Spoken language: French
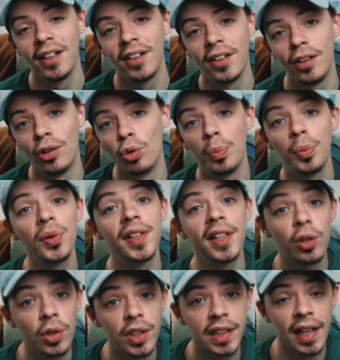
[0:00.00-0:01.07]
le peu de
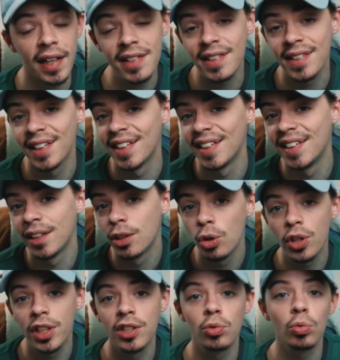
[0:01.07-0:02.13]
décos qui reste, c'est des
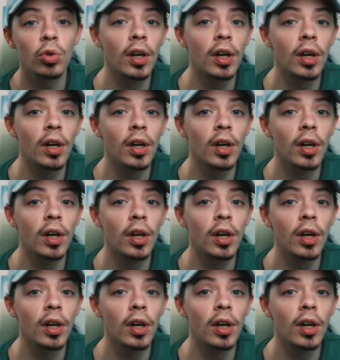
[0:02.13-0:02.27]
décos qui sont